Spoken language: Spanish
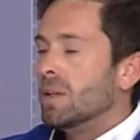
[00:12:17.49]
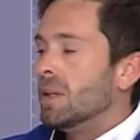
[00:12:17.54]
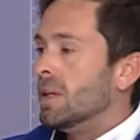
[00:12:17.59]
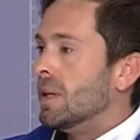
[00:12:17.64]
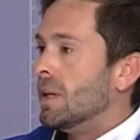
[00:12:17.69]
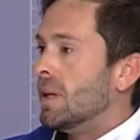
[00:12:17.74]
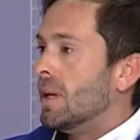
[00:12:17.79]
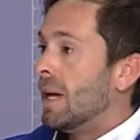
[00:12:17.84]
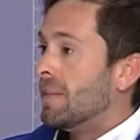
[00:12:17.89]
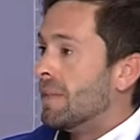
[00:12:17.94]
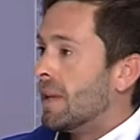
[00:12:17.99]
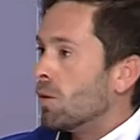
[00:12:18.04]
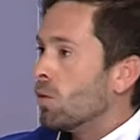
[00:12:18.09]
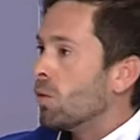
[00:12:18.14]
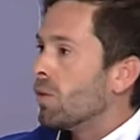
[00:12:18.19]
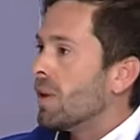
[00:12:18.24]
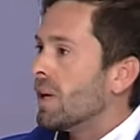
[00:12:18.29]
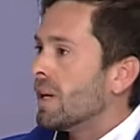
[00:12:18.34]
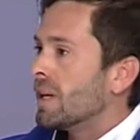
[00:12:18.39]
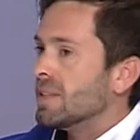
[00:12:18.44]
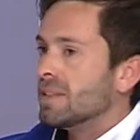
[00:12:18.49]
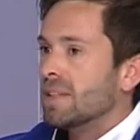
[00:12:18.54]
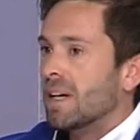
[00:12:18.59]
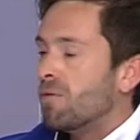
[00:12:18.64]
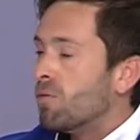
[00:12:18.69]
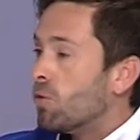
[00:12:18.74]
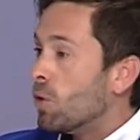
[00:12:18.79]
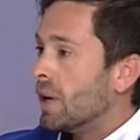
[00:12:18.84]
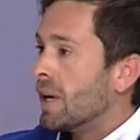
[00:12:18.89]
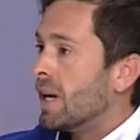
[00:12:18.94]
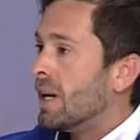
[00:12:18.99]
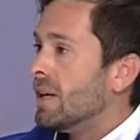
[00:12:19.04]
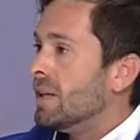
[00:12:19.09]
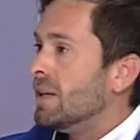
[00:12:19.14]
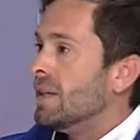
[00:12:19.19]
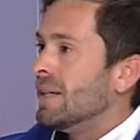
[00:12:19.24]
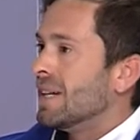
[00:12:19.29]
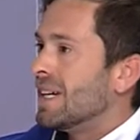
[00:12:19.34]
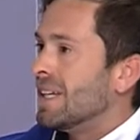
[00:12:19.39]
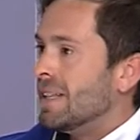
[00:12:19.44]
Eh, andaluza, que está fuera,
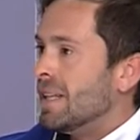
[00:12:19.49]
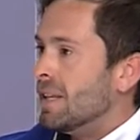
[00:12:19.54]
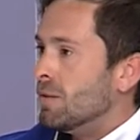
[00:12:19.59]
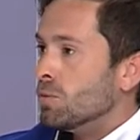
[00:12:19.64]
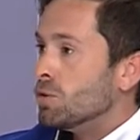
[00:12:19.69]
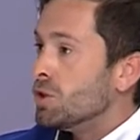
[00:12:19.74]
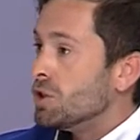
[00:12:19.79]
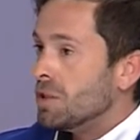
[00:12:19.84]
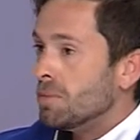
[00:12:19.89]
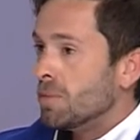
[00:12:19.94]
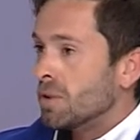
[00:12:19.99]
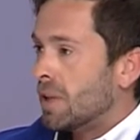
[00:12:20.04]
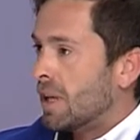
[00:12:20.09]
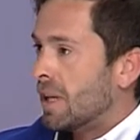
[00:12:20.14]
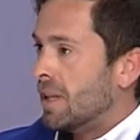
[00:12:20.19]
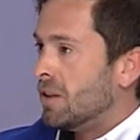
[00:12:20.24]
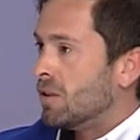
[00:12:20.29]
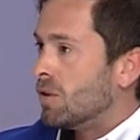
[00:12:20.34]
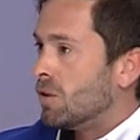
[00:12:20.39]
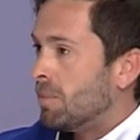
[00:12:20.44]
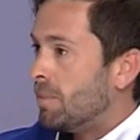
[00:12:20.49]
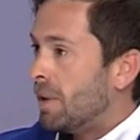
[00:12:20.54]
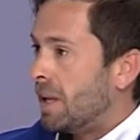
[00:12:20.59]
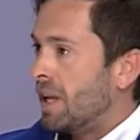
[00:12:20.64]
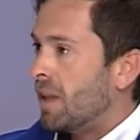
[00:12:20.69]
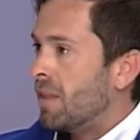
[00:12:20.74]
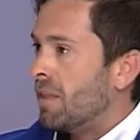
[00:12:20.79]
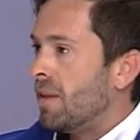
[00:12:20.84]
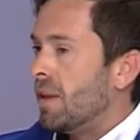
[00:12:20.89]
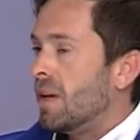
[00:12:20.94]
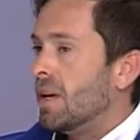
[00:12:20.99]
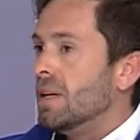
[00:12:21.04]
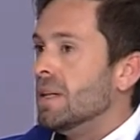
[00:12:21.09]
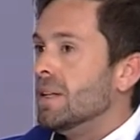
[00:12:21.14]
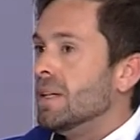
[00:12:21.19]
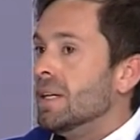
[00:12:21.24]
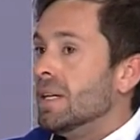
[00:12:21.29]
que tiene muchísimo talento, experiencia,